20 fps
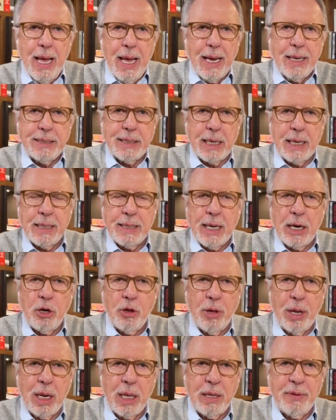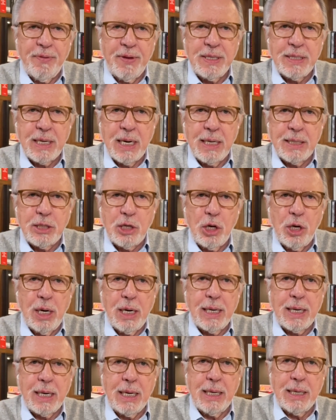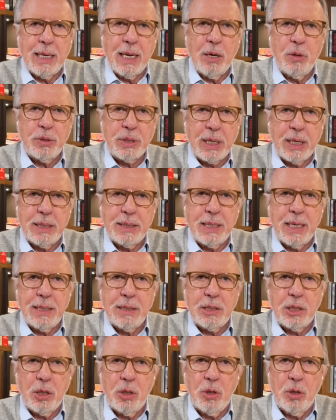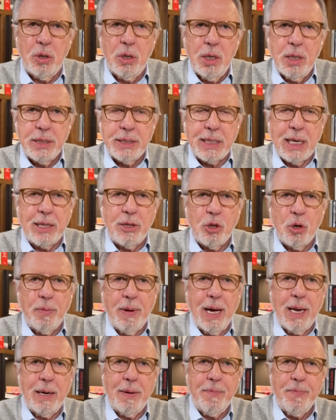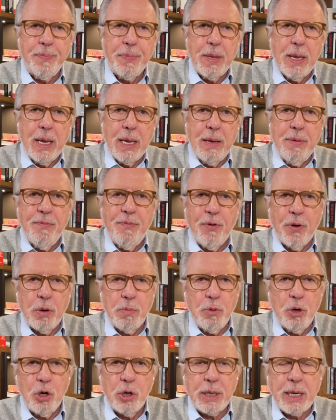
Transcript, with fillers: El secretario de la Defensa Nacional, el general Luis Crescencio Sandoval, informó